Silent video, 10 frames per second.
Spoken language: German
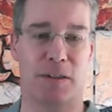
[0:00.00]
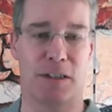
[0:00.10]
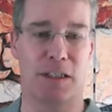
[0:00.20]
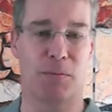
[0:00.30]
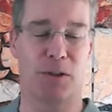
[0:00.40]
ich
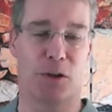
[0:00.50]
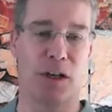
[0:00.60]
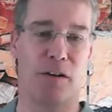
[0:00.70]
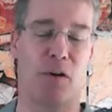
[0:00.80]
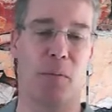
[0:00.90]
jetzt mit
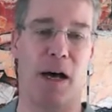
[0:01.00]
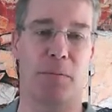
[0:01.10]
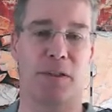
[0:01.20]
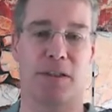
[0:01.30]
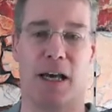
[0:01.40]
Sonderformat
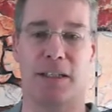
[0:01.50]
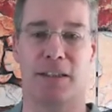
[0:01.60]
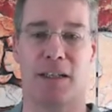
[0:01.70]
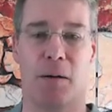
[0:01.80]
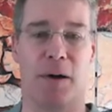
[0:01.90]

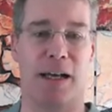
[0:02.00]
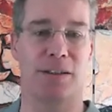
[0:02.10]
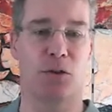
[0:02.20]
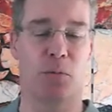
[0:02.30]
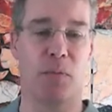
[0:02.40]
bezeichnet habe,
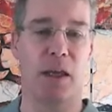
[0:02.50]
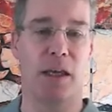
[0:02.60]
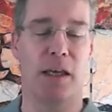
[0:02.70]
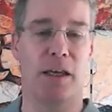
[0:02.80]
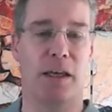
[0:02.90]
also
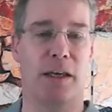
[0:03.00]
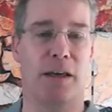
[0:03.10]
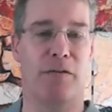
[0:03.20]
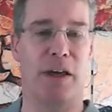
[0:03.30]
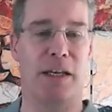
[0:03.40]
äh,
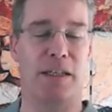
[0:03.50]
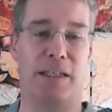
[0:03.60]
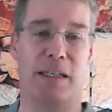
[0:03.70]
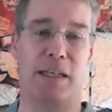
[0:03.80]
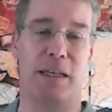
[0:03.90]
wenn
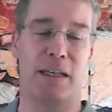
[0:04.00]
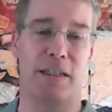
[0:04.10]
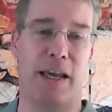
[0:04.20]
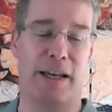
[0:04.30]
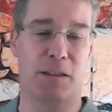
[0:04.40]
die,
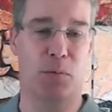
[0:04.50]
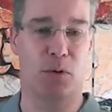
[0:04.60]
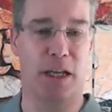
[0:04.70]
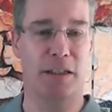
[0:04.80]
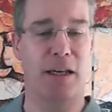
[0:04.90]
der
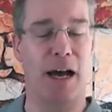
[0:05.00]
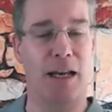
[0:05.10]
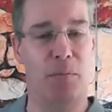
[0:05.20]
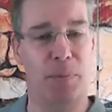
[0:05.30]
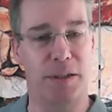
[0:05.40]
Exponent
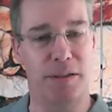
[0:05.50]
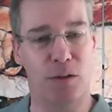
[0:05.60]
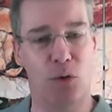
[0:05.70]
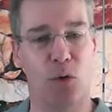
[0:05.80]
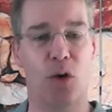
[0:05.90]
alle Bits
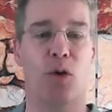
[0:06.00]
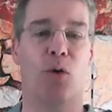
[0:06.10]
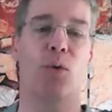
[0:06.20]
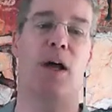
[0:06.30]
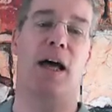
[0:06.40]
0
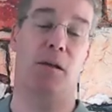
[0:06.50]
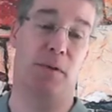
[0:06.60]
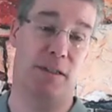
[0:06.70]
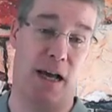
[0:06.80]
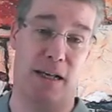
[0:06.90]
oder alle
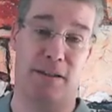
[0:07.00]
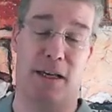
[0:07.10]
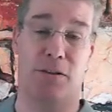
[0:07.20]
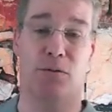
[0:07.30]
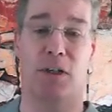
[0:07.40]
Bits 1 hat.
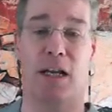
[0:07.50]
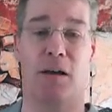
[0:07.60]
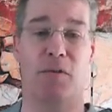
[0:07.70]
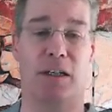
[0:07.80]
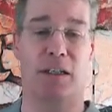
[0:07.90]
Und dann
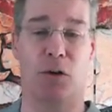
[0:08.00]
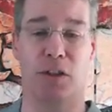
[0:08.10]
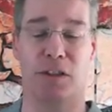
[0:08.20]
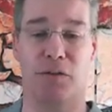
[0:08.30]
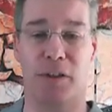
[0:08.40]
haben wir genau
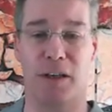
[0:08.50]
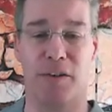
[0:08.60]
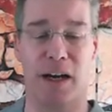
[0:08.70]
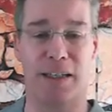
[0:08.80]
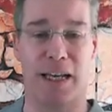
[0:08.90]
diese vier
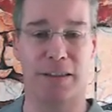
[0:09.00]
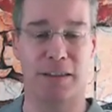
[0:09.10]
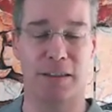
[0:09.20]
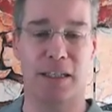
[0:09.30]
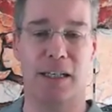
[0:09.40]

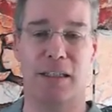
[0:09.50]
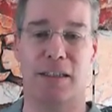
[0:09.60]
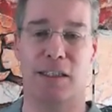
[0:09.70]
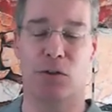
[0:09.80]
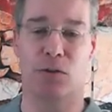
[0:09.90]
Varianten,
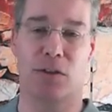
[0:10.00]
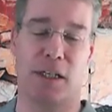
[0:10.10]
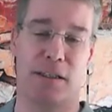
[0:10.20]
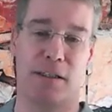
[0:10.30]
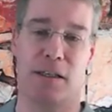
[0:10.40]
die uns
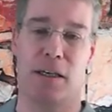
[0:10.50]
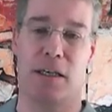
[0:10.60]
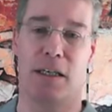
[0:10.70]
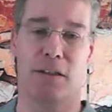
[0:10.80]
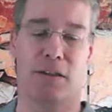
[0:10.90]
jetzt
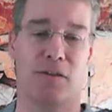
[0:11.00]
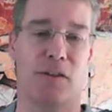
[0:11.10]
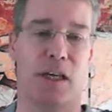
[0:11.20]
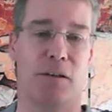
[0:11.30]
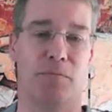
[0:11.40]

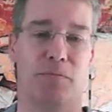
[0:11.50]
interessieren.